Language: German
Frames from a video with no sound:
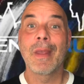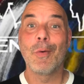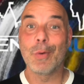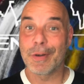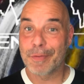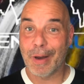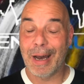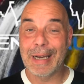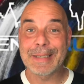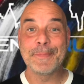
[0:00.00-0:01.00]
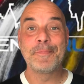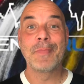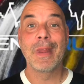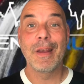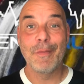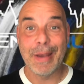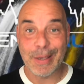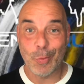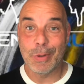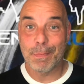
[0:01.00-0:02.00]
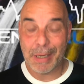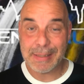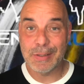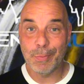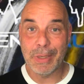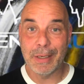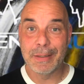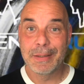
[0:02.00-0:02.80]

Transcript: oder fragen, welcher Hund passt zu mir.